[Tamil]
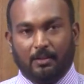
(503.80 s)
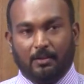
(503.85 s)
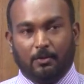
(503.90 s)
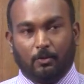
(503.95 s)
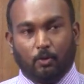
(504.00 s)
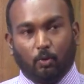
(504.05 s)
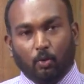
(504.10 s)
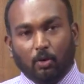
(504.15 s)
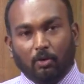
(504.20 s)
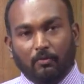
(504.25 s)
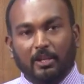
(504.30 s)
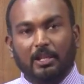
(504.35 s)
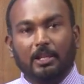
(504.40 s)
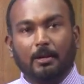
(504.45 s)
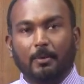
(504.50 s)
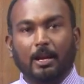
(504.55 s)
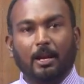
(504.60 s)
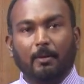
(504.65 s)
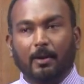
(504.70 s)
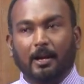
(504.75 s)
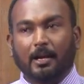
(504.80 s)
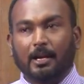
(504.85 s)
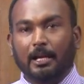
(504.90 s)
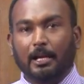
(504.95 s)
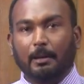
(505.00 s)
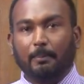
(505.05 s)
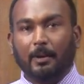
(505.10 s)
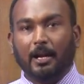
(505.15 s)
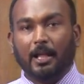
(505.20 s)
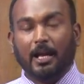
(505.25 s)
நூறு வீதமான
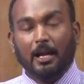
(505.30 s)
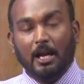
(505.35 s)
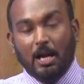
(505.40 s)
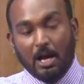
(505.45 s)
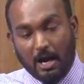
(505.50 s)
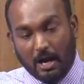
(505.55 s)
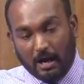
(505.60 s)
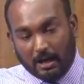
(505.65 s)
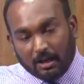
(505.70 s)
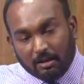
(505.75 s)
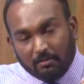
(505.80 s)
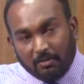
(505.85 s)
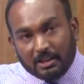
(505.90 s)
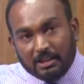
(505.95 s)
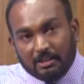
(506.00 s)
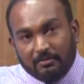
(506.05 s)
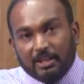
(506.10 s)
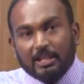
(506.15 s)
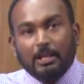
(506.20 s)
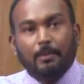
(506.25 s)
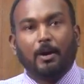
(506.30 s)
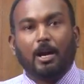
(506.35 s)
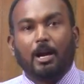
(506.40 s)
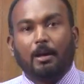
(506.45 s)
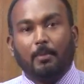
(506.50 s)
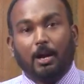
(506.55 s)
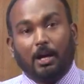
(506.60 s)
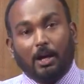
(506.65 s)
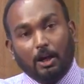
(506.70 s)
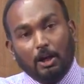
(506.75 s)
மக்களில் பிள்ளைகள் அறுபது வீதமான
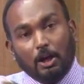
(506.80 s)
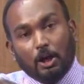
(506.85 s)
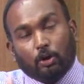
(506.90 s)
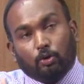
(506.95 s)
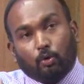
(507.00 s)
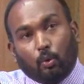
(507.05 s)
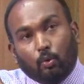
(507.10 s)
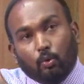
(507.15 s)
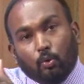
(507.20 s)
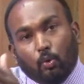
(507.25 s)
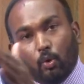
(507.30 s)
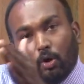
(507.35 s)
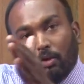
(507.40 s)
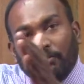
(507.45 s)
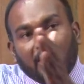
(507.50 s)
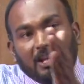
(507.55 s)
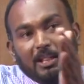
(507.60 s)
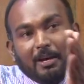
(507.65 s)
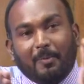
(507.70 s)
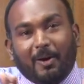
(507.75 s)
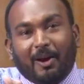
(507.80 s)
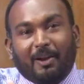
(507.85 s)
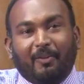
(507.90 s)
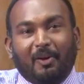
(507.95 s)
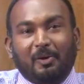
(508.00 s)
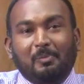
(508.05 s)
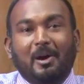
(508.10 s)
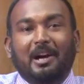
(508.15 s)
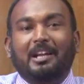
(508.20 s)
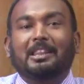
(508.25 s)
மக்கள் தொண்ணூறு வீதமான
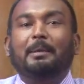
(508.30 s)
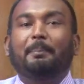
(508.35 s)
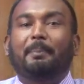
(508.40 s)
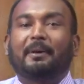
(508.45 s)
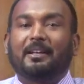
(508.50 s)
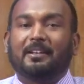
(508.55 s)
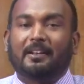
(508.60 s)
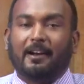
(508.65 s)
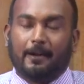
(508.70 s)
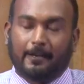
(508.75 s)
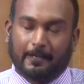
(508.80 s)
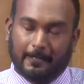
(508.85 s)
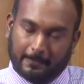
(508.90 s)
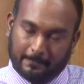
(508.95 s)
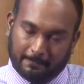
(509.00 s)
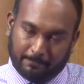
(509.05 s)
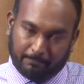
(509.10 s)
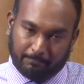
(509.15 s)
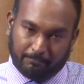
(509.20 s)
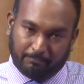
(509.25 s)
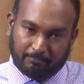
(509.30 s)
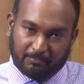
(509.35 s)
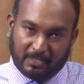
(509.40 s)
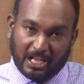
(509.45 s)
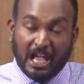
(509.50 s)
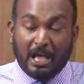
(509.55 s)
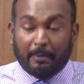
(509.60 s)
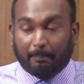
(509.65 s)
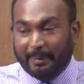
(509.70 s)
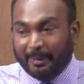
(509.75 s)
வருமானத்தை பெறுகிறார்கள்
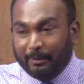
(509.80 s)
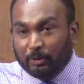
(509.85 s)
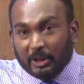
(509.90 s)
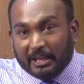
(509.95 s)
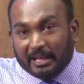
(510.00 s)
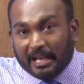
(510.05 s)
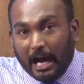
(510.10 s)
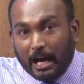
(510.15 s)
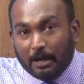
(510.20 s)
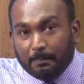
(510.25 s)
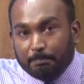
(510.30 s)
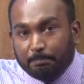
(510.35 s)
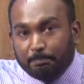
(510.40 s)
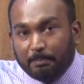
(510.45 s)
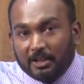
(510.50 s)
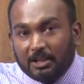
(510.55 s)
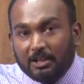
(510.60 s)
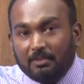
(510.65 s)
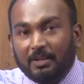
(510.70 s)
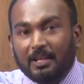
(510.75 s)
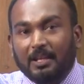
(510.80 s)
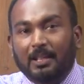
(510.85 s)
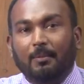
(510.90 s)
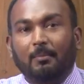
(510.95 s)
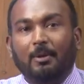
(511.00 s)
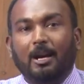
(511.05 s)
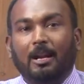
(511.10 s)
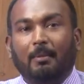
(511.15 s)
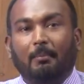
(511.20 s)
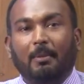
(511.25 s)
மிகுதி நாற்பது
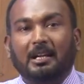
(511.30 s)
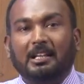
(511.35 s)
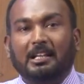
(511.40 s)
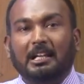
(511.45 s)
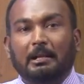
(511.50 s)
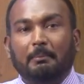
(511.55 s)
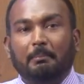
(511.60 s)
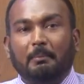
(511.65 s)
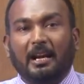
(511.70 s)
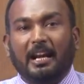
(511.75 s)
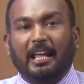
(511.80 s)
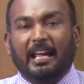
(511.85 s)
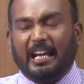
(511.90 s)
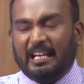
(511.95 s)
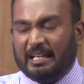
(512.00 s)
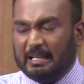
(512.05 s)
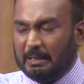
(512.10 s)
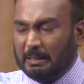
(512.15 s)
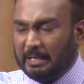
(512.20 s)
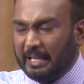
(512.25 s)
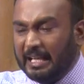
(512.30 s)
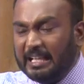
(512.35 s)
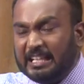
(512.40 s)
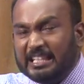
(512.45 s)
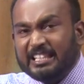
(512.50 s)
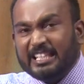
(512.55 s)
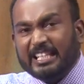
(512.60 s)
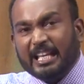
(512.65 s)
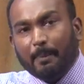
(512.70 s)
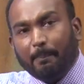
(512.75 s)
வீதமான மக்களும் பிள்ளைகள்
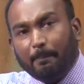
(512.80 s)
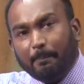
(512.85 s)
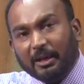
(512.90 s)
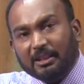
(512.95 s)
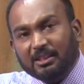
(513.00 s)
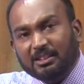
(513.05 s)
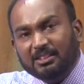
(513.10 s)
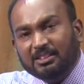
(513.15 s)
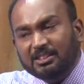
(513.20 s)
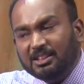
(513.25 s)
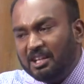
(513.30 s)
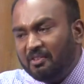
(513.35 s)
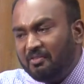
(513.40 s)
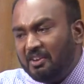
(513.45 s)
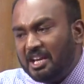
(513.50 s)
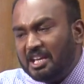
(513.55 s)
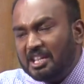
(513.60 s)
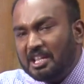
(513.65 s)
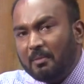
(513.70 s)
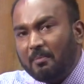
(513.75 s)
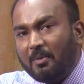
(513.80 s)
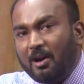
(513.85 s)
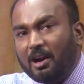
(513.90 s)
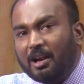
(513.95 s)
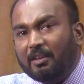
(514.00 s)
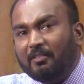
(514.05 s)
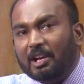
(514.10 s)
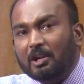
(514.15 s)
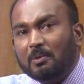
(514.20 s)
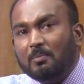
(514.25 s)
எஞ்சிய பத்து வீதமான
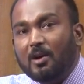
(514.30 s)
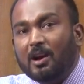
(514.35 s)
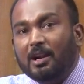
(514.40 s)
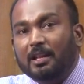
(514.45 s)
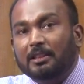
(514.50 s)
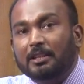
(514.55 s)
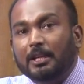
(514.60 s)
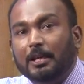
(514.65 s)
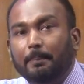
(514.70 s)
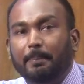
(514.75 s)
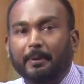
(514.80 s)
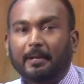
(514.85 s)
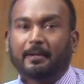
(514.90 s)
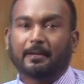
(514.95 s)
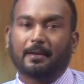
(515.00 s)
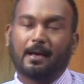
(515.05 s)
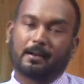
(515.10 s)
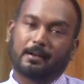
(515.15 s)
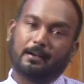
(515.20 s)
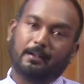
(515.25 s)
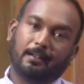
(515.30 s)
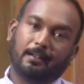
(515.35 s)
வருமானத்தையே பெறுகிறார்கள்